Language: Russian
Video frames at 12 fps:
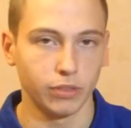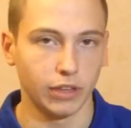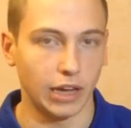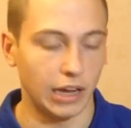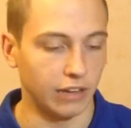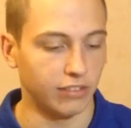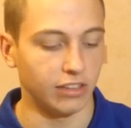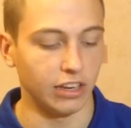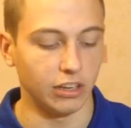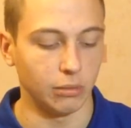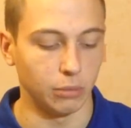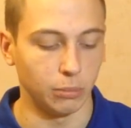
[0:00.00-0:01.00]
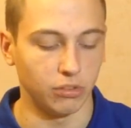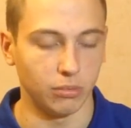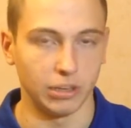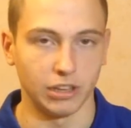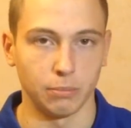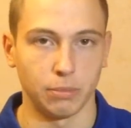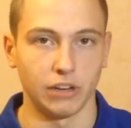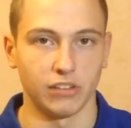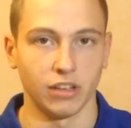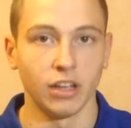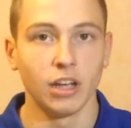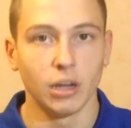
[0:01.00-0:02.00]
на среднем и безымянном
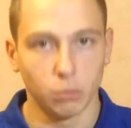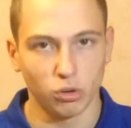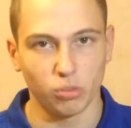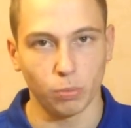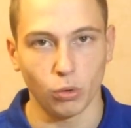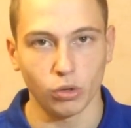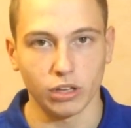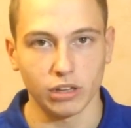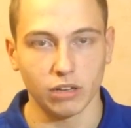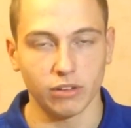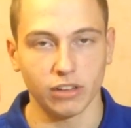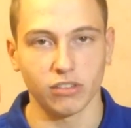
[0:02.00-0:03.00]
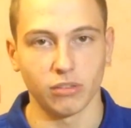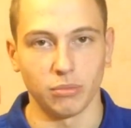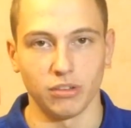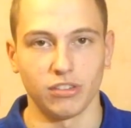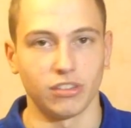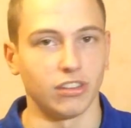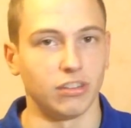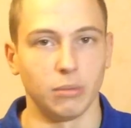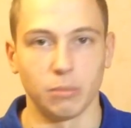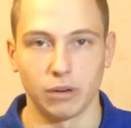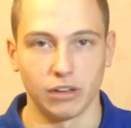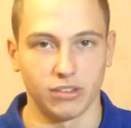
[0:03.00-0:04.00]
пальце может спокойно оторваться вместе с
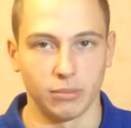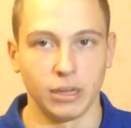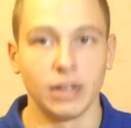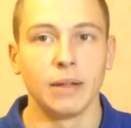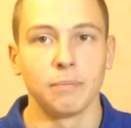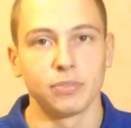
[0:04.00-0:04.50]
этими пальцами.